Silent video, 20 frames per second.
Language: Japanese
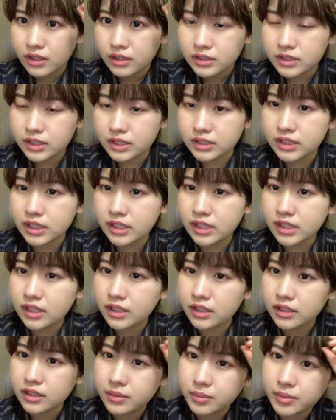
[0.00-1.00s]
させていた
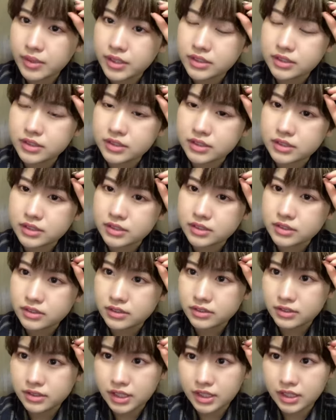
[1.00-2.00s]
だきます。
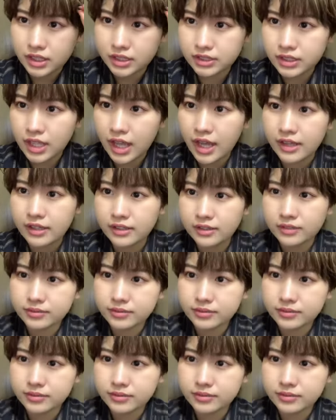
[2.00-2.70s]
生誕祭